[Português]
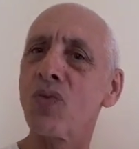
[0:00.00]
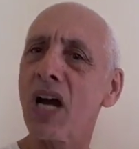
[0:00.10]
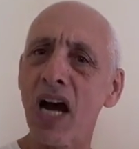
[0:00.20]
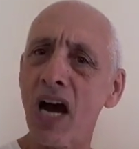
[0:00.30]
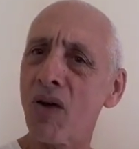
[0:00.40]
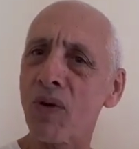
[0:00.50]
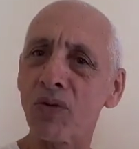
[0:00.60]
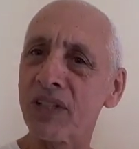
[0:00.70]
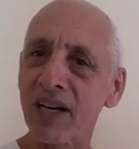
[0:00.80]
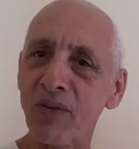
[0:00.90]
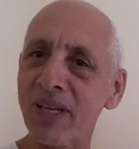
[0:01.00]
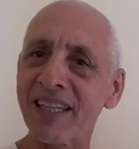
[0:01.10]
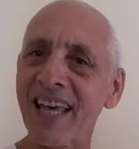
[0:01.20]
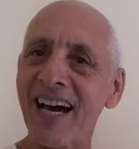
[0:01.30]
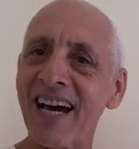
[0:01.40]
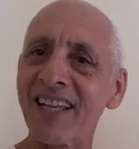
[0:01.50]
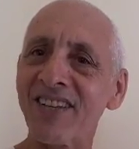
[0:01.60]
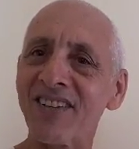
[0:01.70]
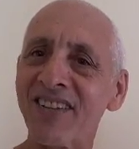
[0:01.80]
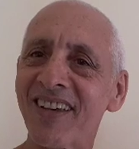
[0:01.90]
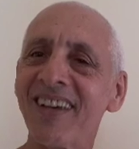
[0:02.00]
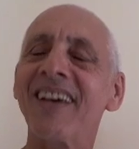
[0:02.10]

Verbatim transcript: com calma, com tranquilidade,